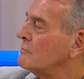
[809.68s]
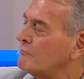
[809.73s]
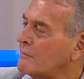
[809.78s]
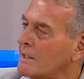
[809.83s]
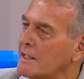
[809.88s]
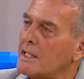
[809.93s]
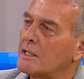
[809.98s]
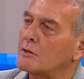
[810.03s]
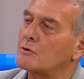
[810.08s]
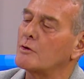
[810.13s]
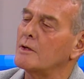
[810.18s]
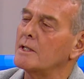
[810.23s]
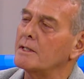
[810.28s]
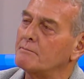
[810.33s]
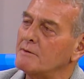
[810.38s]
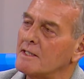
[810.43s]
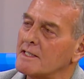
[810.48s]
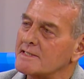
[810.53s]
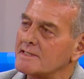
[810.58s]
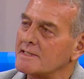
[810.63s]
Bayağı
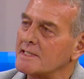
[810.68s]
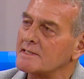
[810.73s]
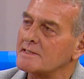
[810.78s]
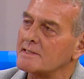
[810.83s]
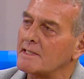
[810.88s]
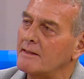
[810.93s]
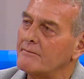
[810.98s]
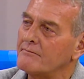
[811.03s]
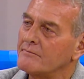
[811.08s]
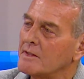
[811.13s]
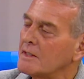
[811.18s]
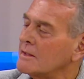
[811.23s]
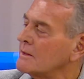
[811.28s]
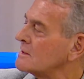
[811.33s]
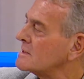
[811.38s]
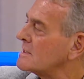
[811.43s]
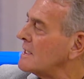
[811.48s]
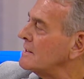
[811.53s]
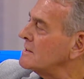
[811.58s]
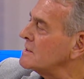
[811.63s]
kronik bir hastaysa.
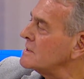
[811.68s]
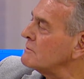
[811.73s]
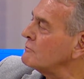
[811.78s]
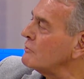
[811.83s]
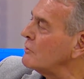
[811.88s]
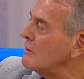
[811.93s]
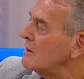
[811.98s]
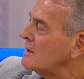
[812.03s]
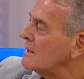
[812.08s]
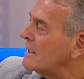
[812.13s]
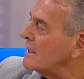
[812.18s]
Sadece bu